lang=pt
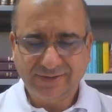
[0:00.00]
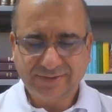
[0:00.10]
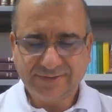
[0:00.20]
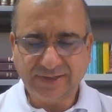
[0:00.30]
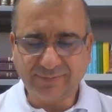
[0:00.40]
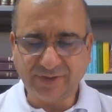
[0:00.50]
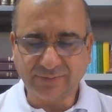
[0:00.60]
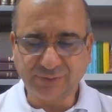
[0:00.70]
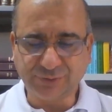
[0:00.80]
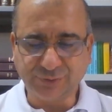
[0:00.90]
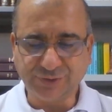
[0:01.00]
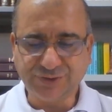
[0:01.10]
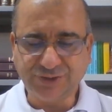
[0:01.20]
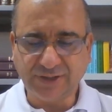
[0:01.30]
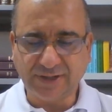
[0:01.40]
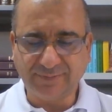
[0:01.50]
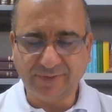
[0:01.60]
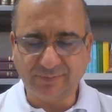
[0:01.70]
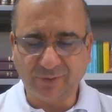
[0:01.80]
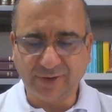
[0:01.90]
Celebramos hoje a
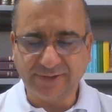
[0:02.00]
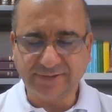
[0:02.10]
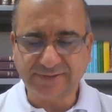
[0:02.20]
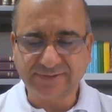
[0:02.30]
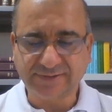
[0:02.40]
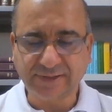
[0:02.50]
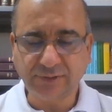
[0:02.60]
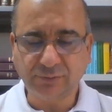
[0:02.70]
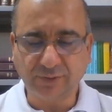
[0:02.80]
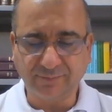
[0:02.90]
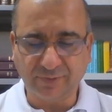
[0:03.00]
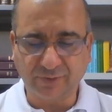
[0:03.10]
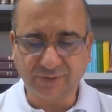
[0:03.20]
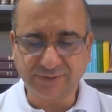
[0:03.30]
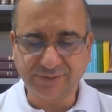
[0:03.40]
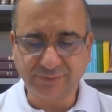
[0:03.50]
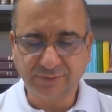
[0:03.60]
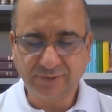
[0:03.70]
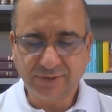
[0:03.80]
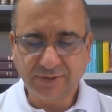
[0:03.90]
memória de Santo Ambrósio,